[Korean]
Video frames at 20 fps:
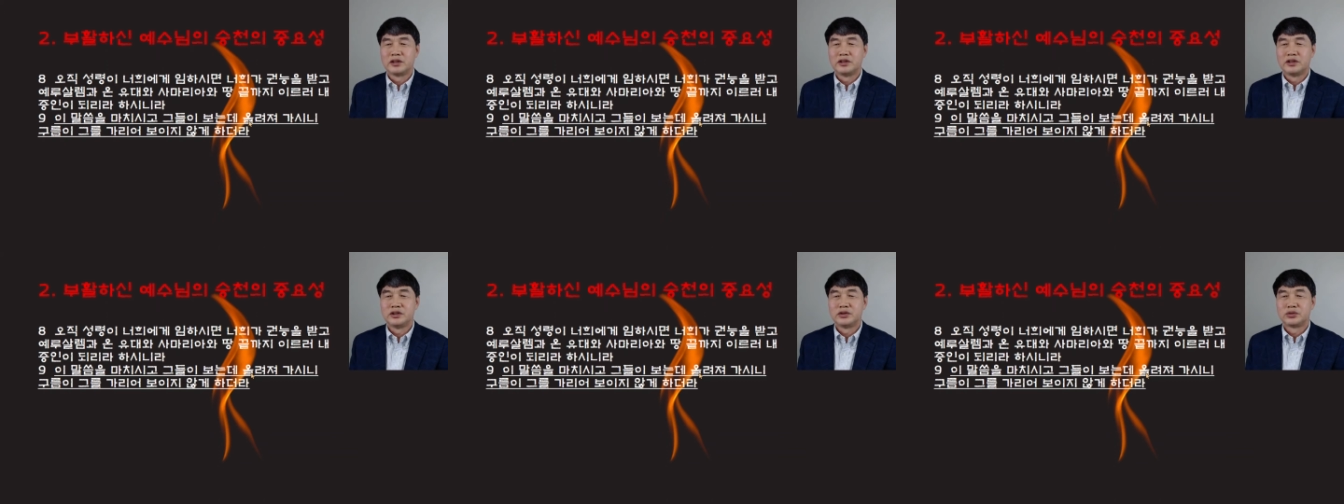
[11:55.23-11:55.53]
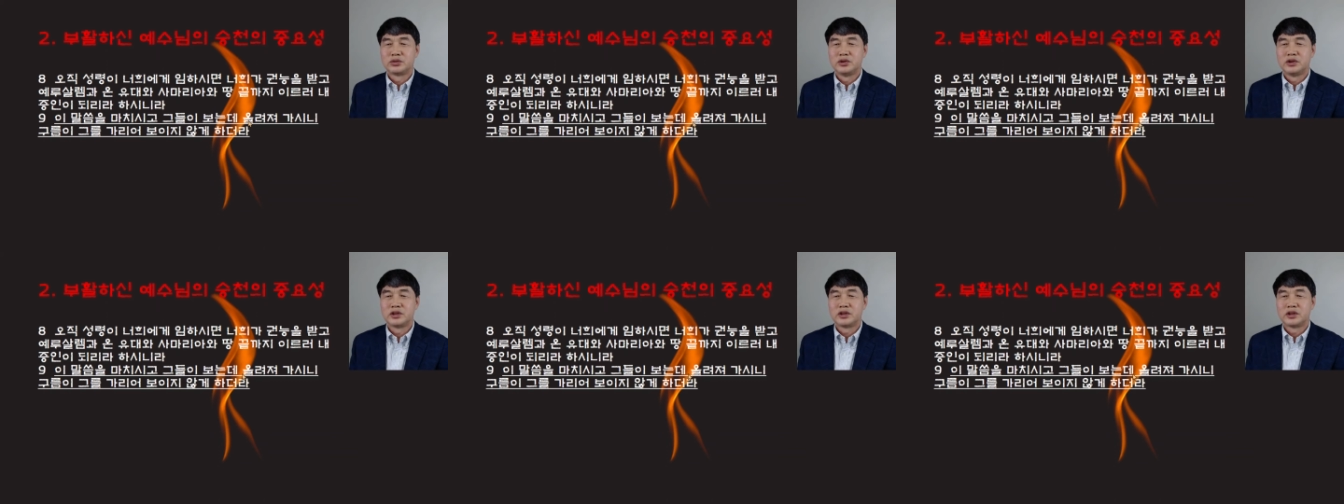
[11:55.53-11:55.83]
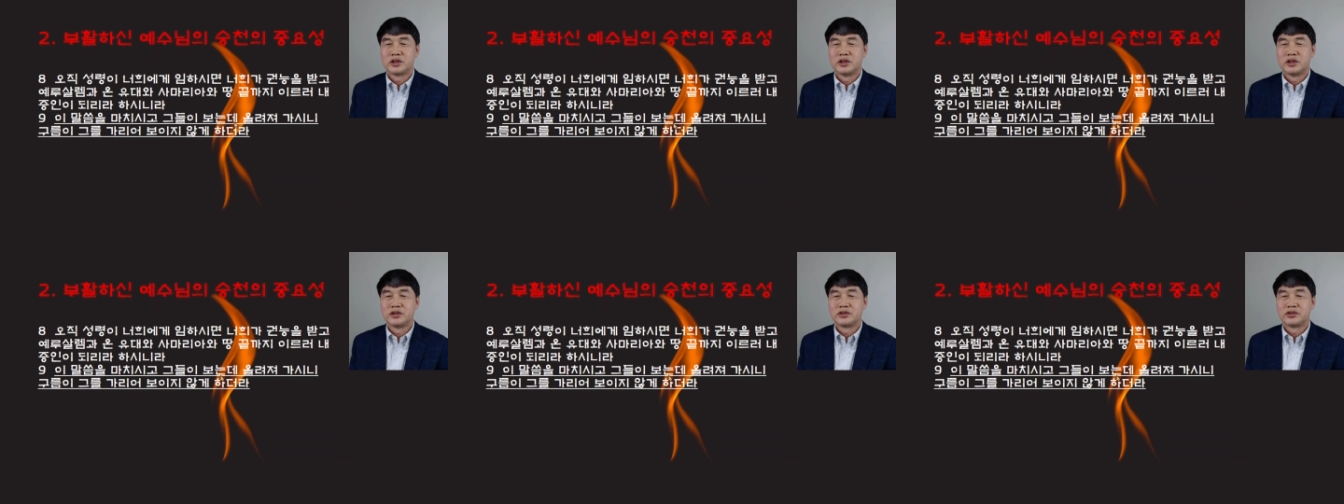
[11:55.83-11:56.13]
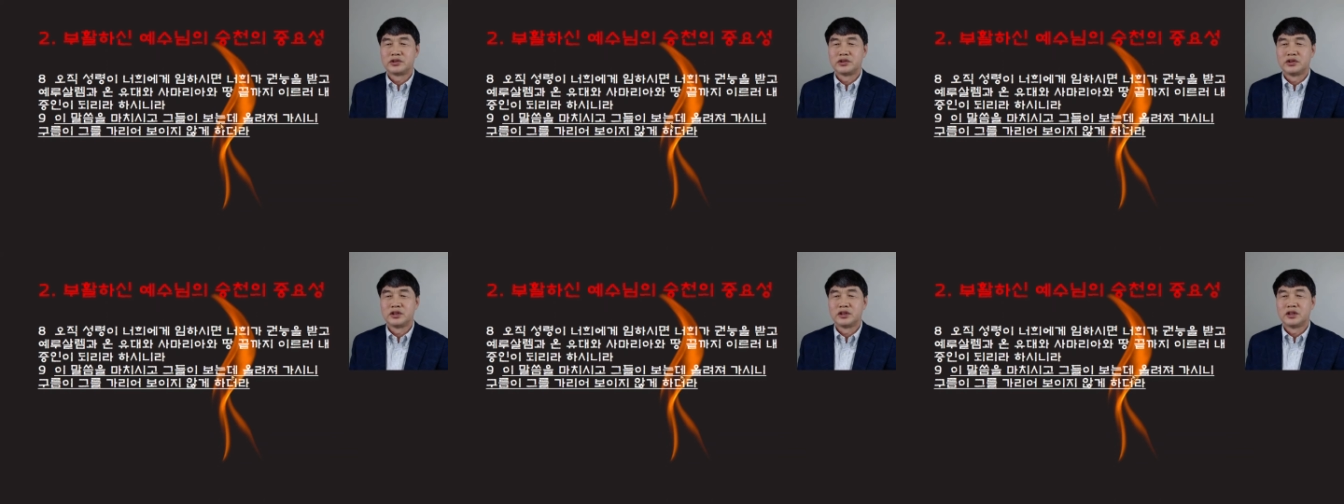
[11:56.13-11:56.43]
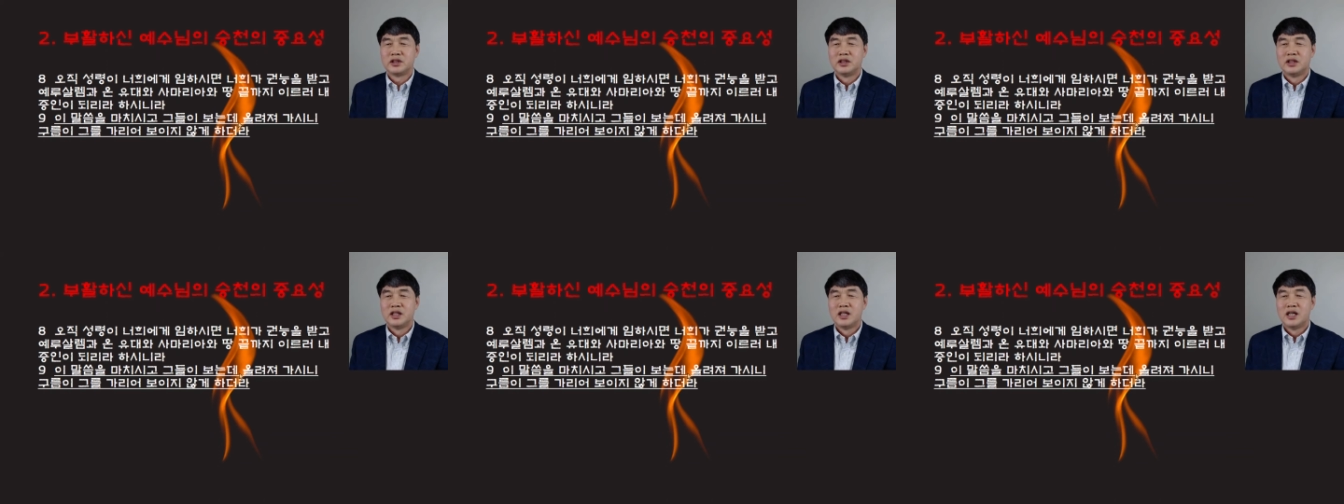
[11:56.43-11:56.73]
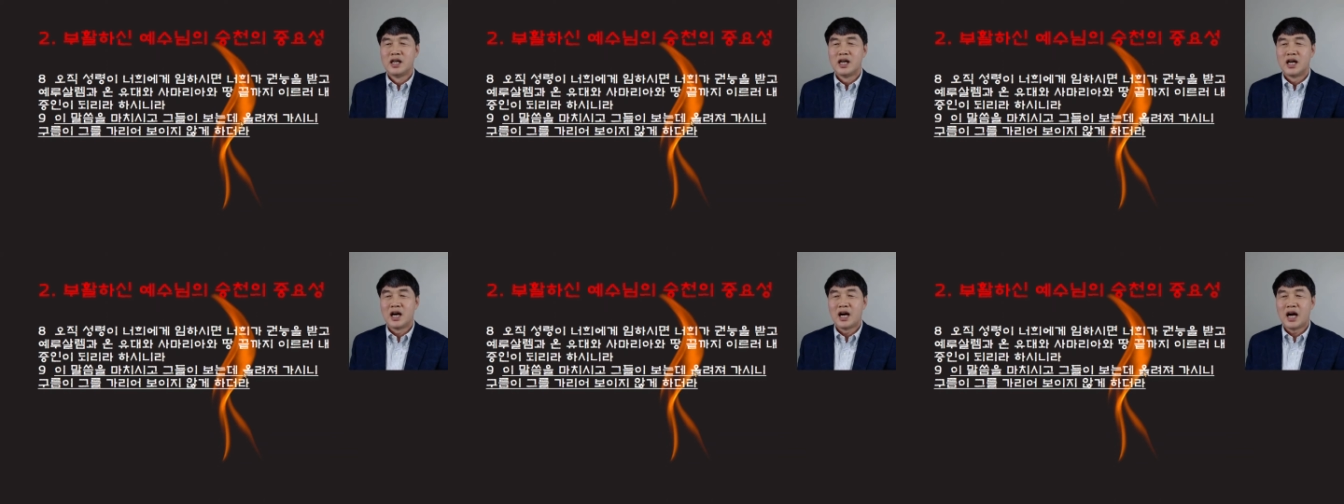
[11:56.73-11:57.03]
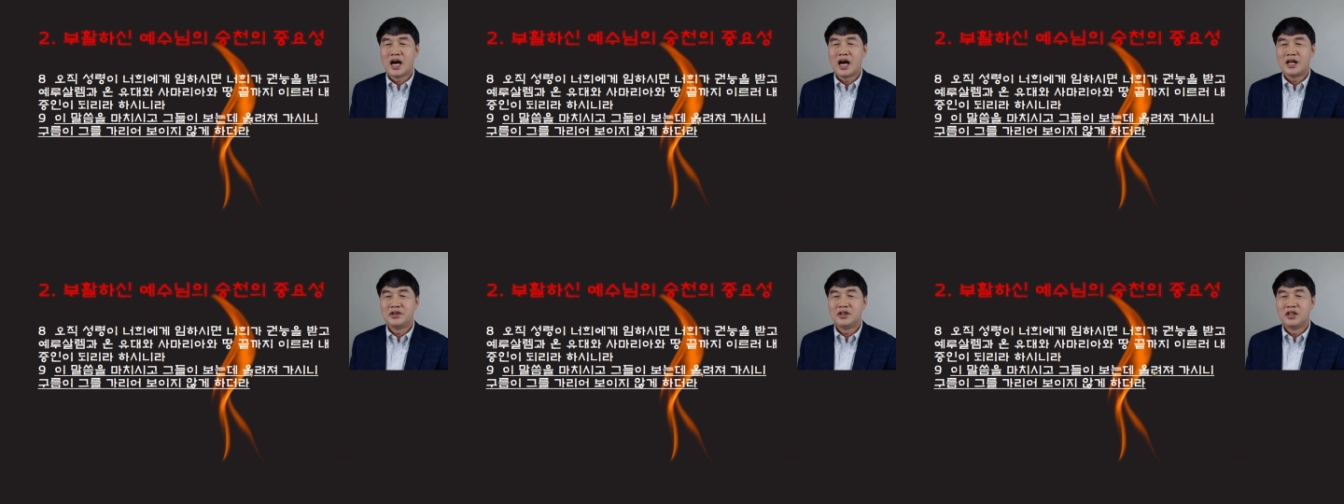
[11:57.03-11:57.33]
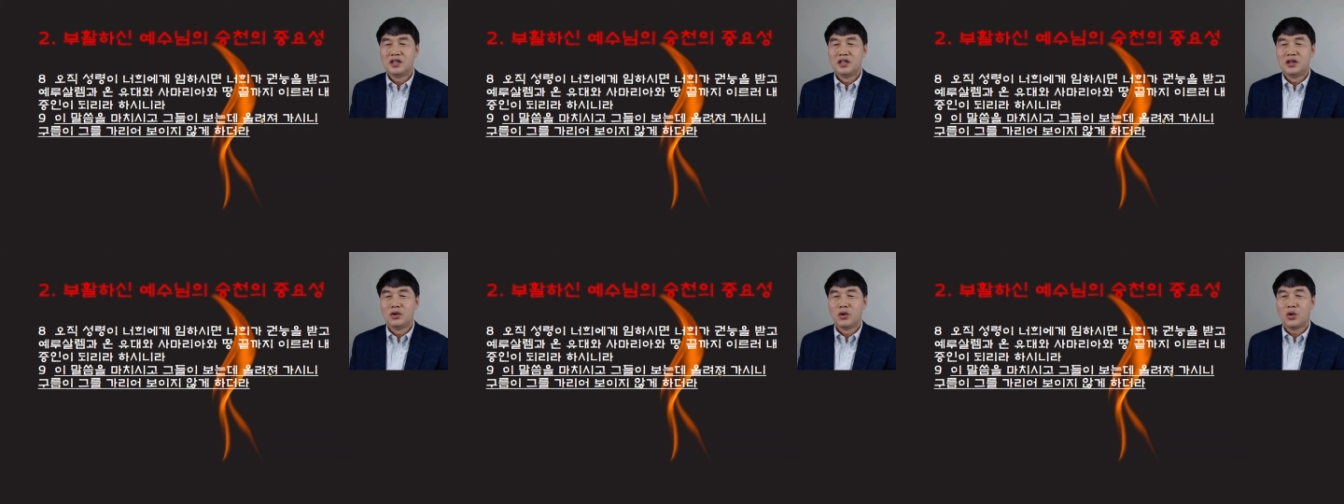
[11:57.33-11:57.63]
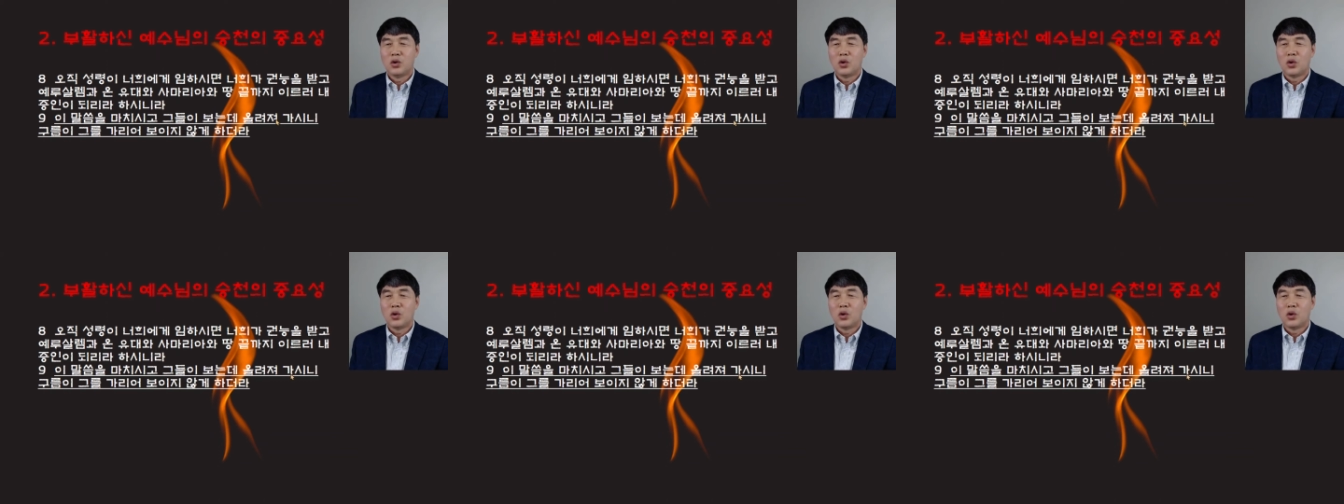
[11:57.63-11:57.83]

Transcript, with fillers: 예수님께서 하늘로